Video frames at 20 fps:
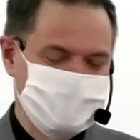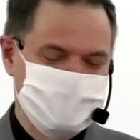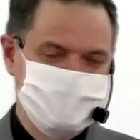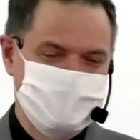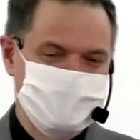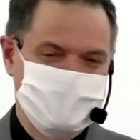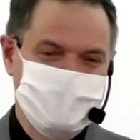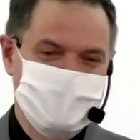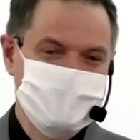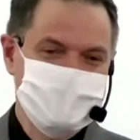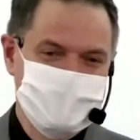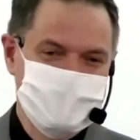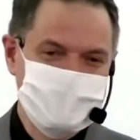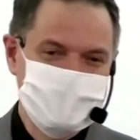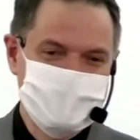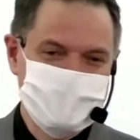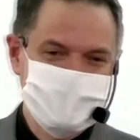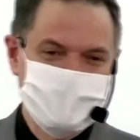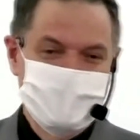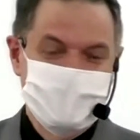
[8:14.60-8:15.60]

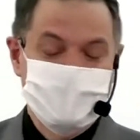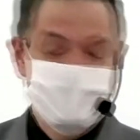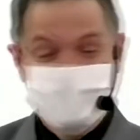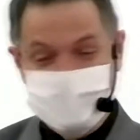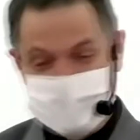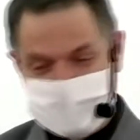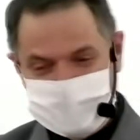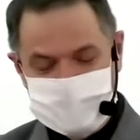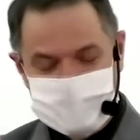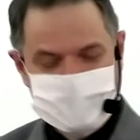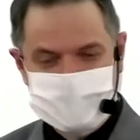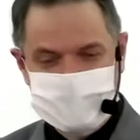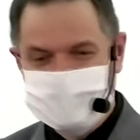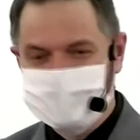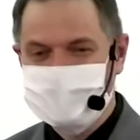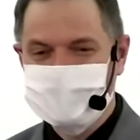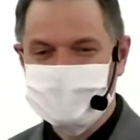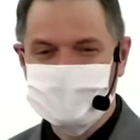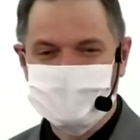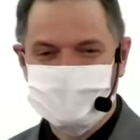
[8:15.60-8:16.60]
E, e, e era
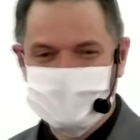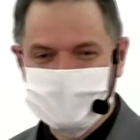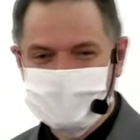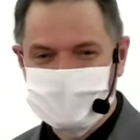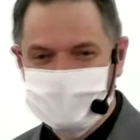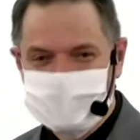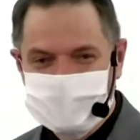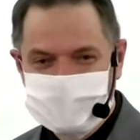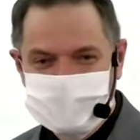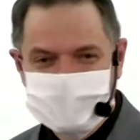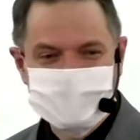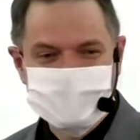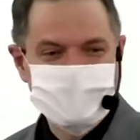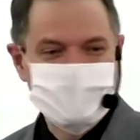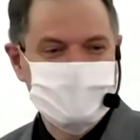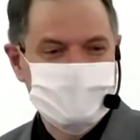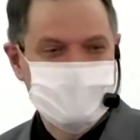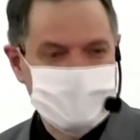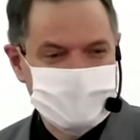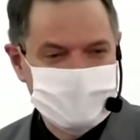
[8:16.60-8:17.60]
exatamente a pessoa antes
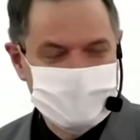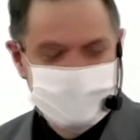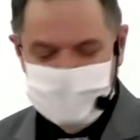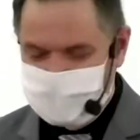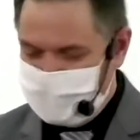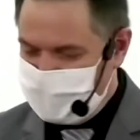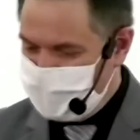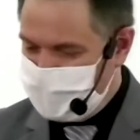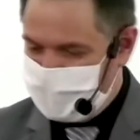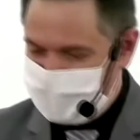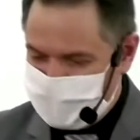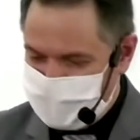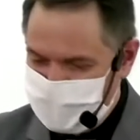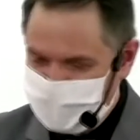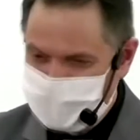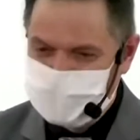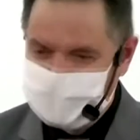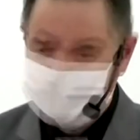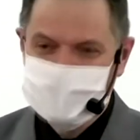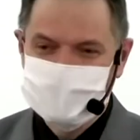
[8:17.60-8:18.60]
de mim. Eu
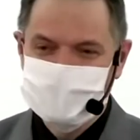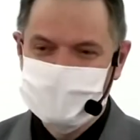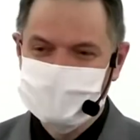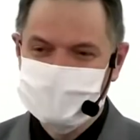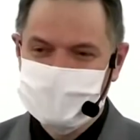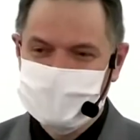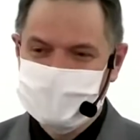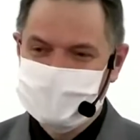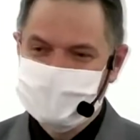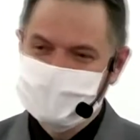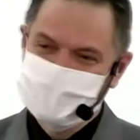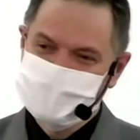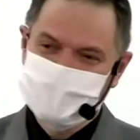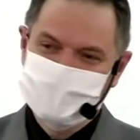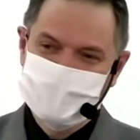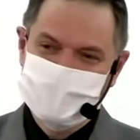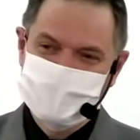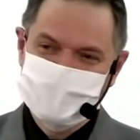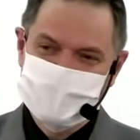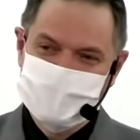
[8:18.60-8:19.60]
olhei na mão dela, a mão
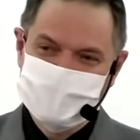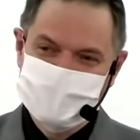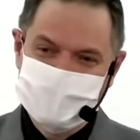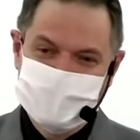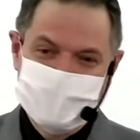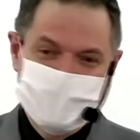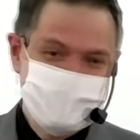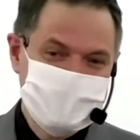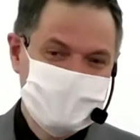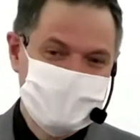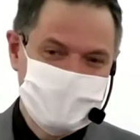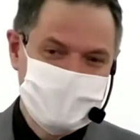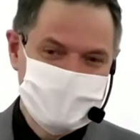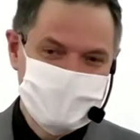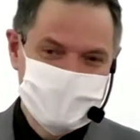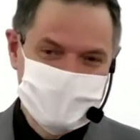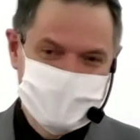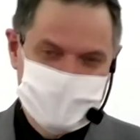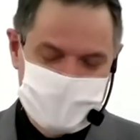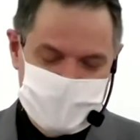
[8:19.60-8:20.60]
dela estava
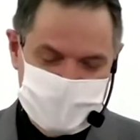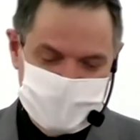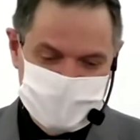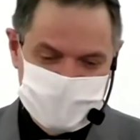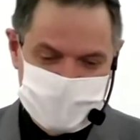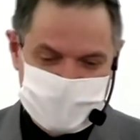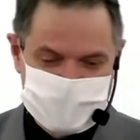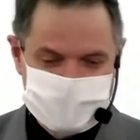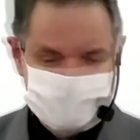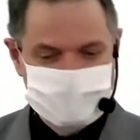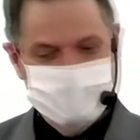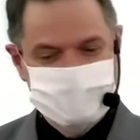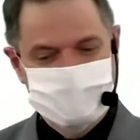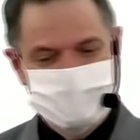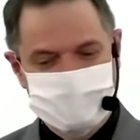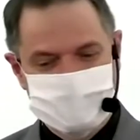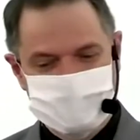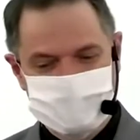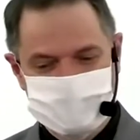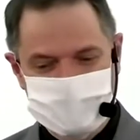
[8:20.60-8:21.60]
levemente trêmula.
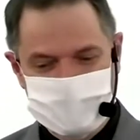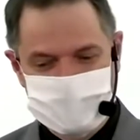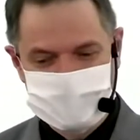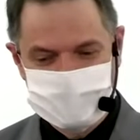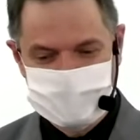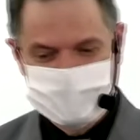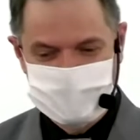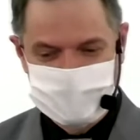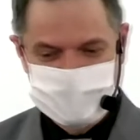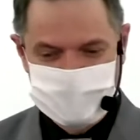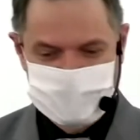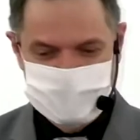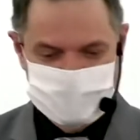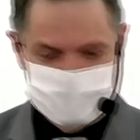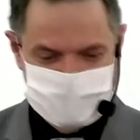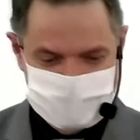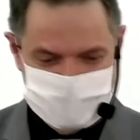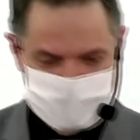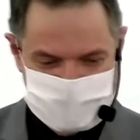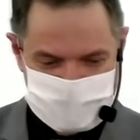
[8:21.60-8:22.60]
Confesso que me
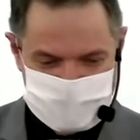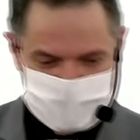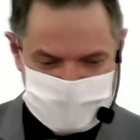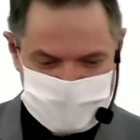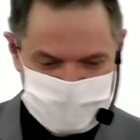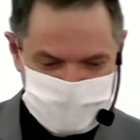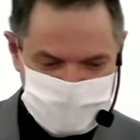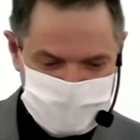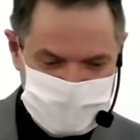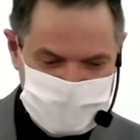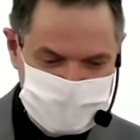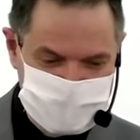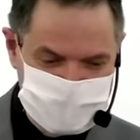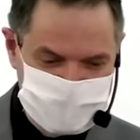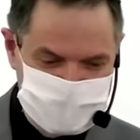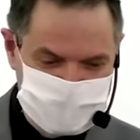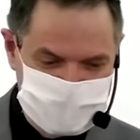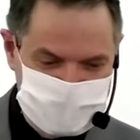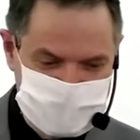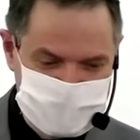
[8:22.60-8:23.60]
deu certo
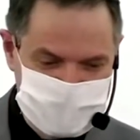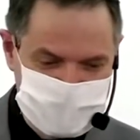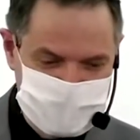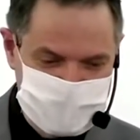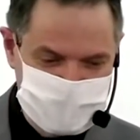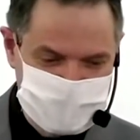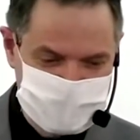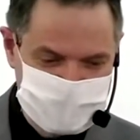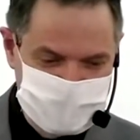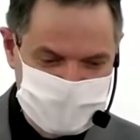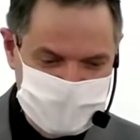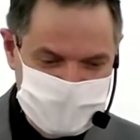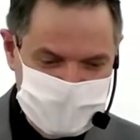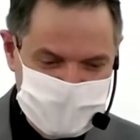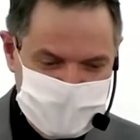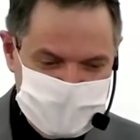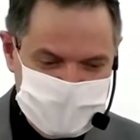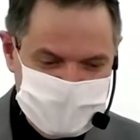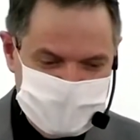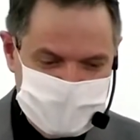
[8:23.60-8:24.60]
medo ali,
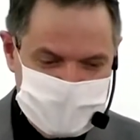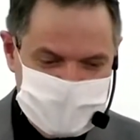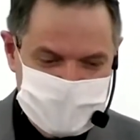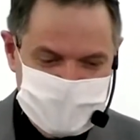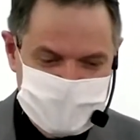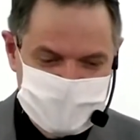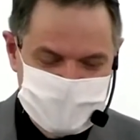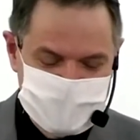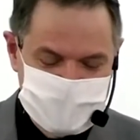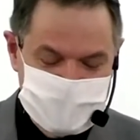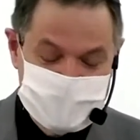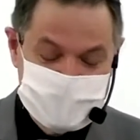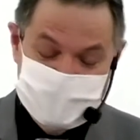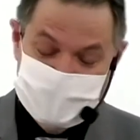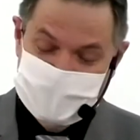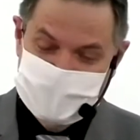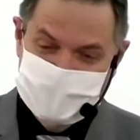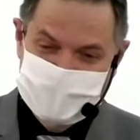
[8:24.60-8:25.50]
mas aí eu disse para ela: